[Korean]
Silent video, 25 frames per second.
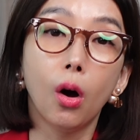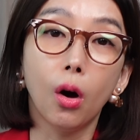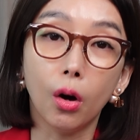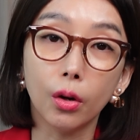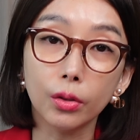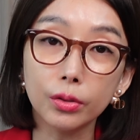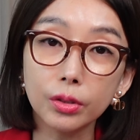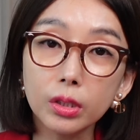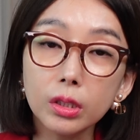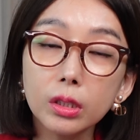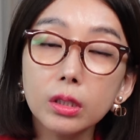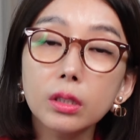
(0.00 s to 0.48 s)

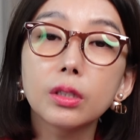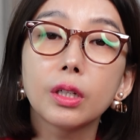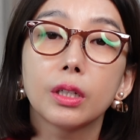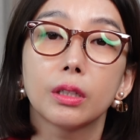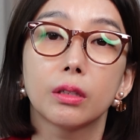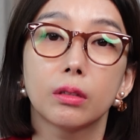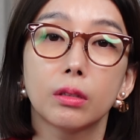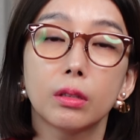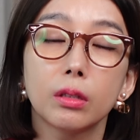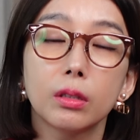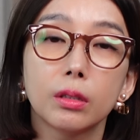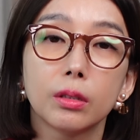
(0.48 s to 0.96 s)

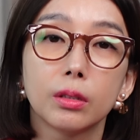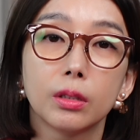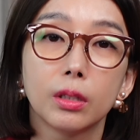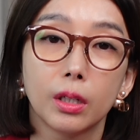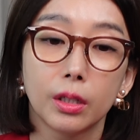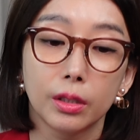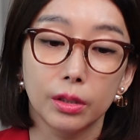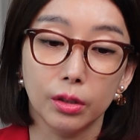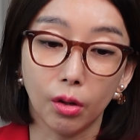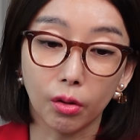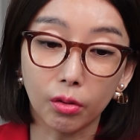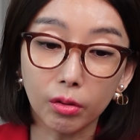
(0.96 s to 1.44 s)
어찌됐든
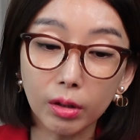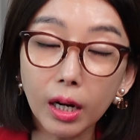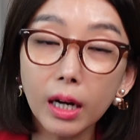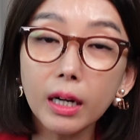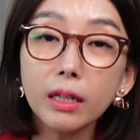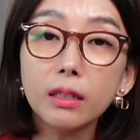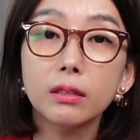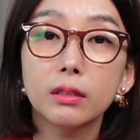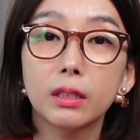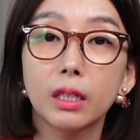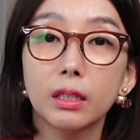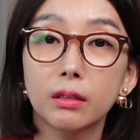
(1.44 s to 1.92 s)

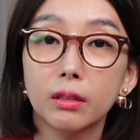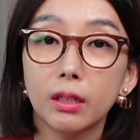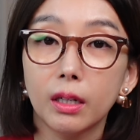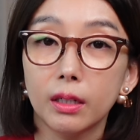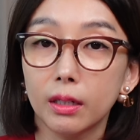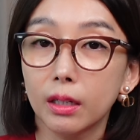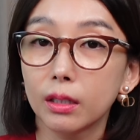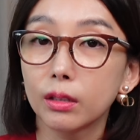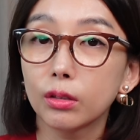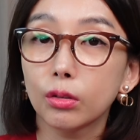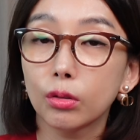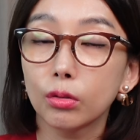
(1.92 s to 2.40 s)
역할을
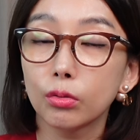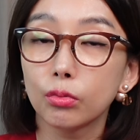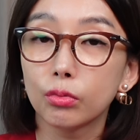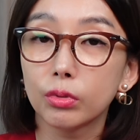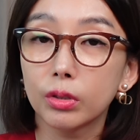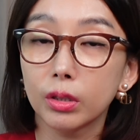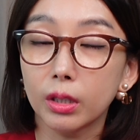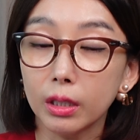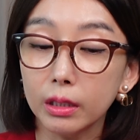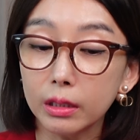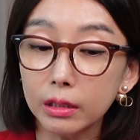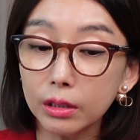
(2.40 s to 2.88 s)
했다라는 건
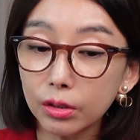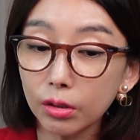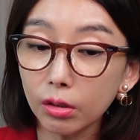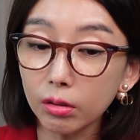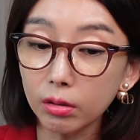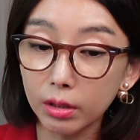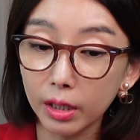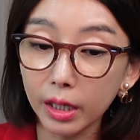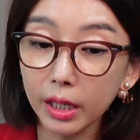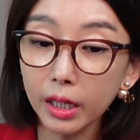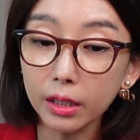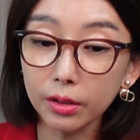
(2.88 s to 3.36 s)
우리가
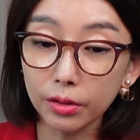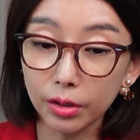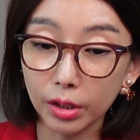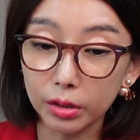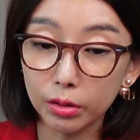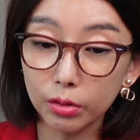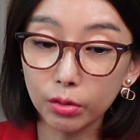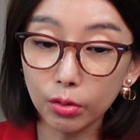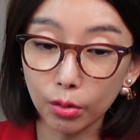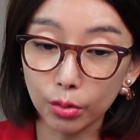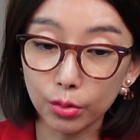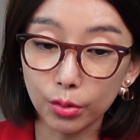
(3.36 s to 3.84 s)
인정을 해야
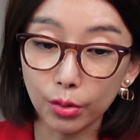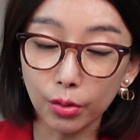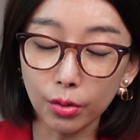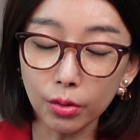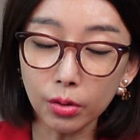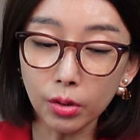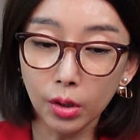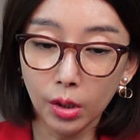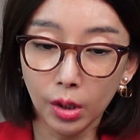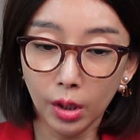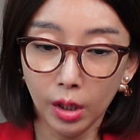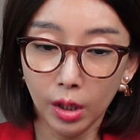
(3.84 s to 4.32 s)
되는 거죠.